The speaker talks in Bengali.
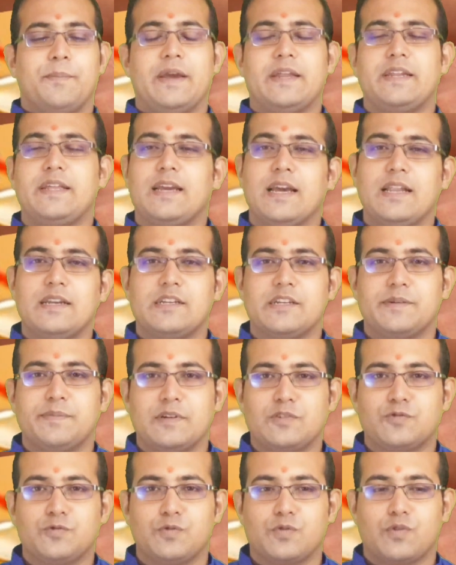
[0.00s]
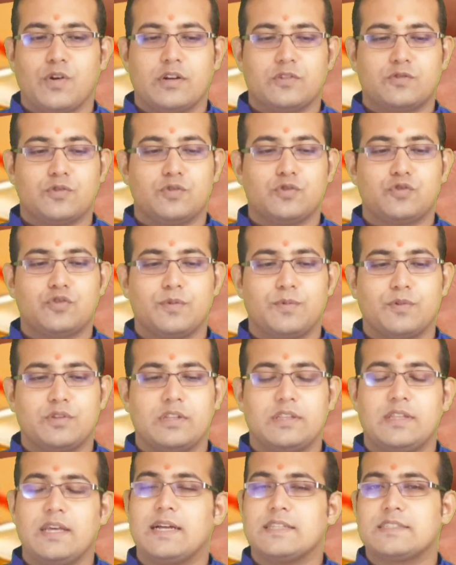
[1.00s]
মেডিকেল ট্রিটমেন্ট শুরু করার জন্য
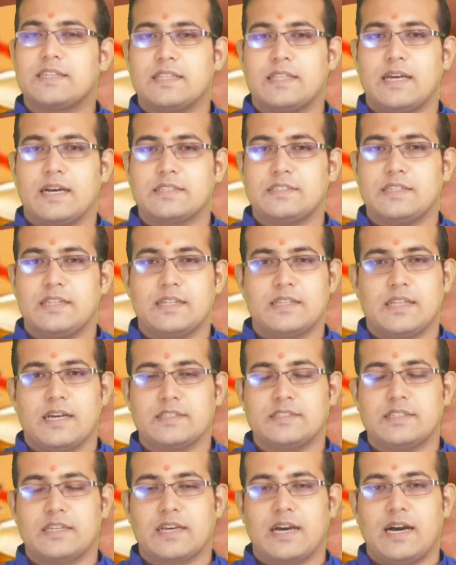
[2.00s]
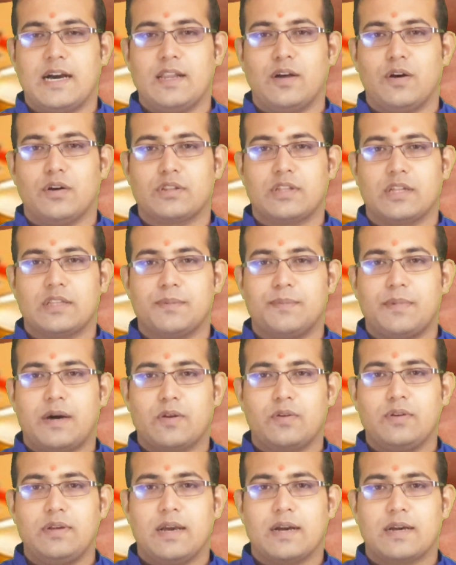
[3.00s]
শুভতিথি আজকে থাকছে না থাকছে কাল অর্থাৎ
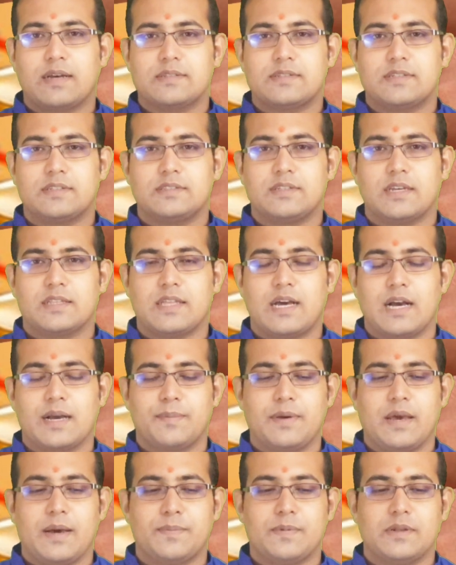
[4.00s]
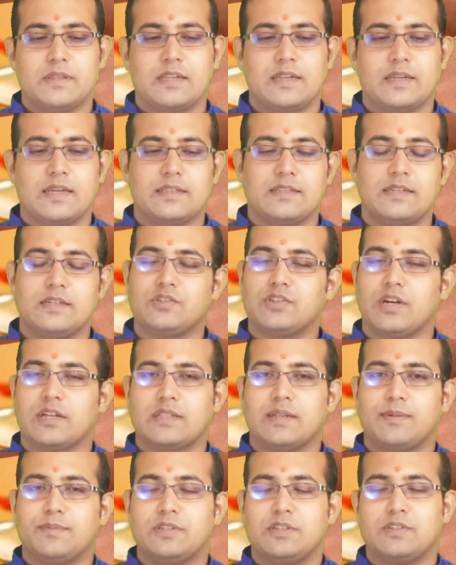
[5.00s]
বারোই আগস্ট যা থাকবে আপনাদের ক্ষেত্রে
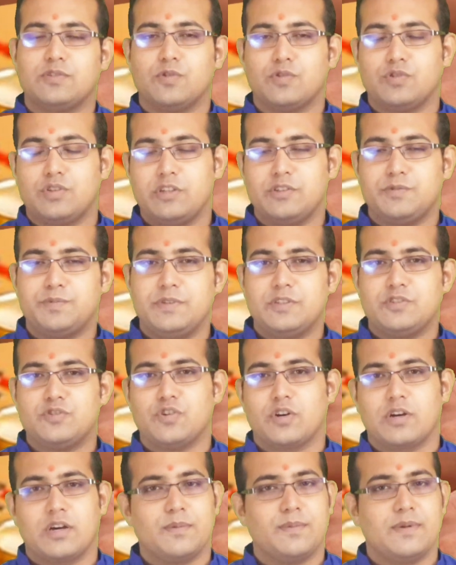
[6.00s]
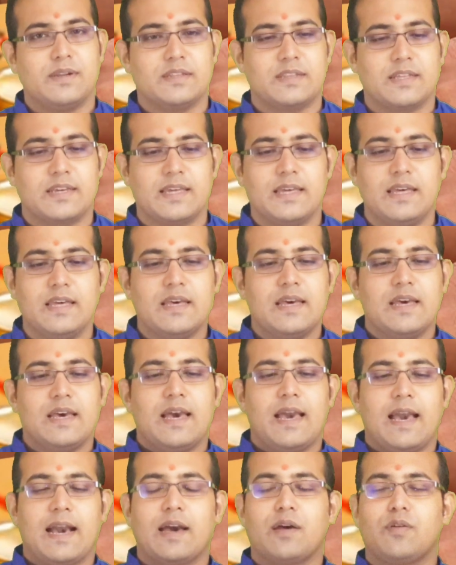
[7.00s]
সাতটা বেজে ছত্রিশ মিনিট সকালবেলা থেকে
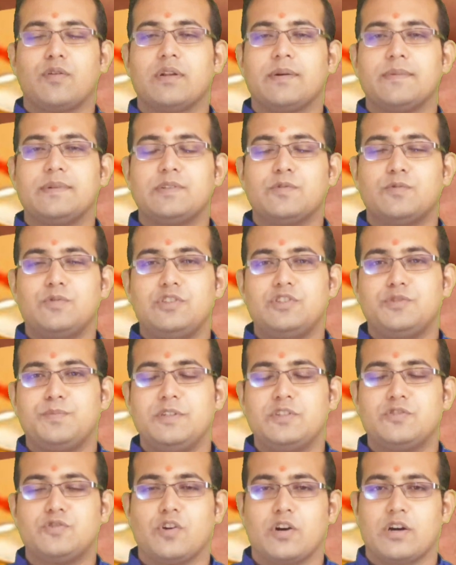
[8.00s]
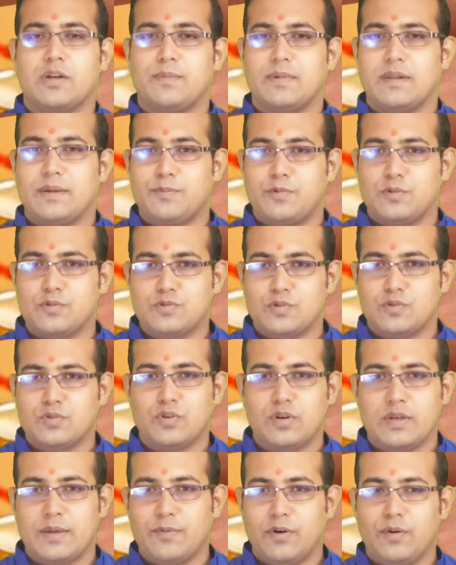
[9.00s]
এগারোটা বেজে উনিশ মিনিট সকালবেলা
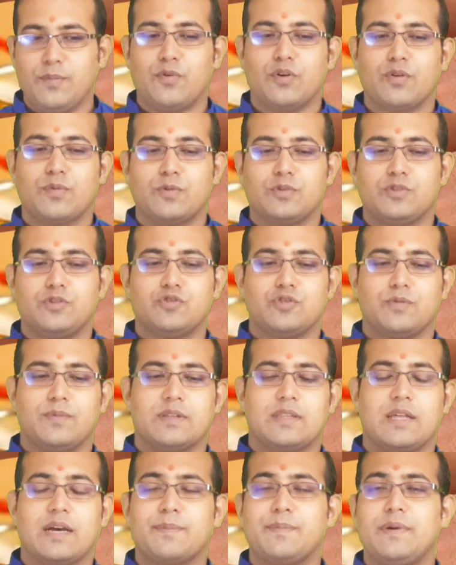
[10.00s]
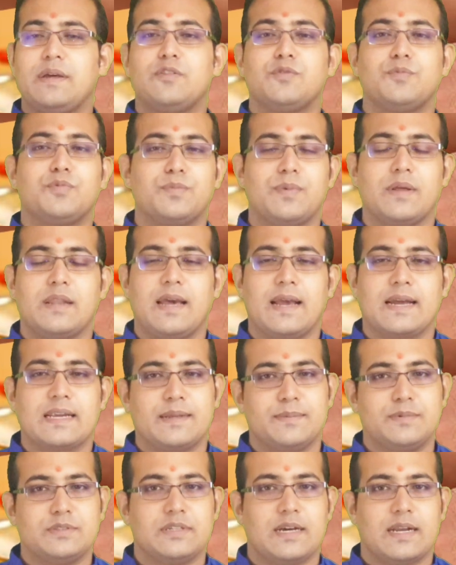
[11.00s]
পর্যন্ত এবং পরবর্তী সময় থাকবে দুপুরবেলা
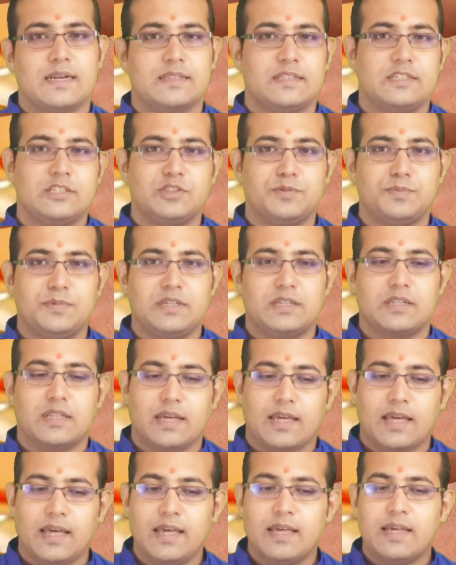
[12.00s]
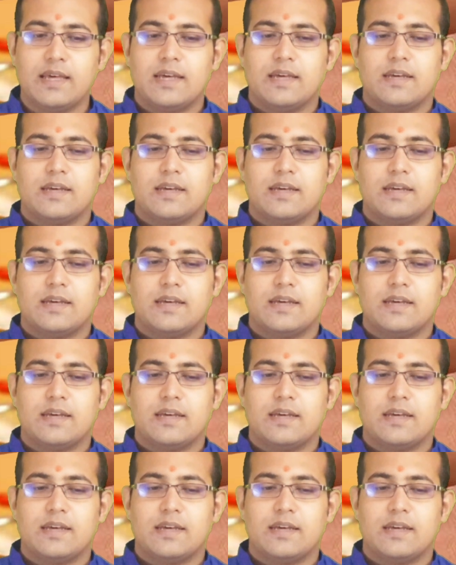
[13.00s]
একটা বেজে আটত্রিশ মিনিট থেকে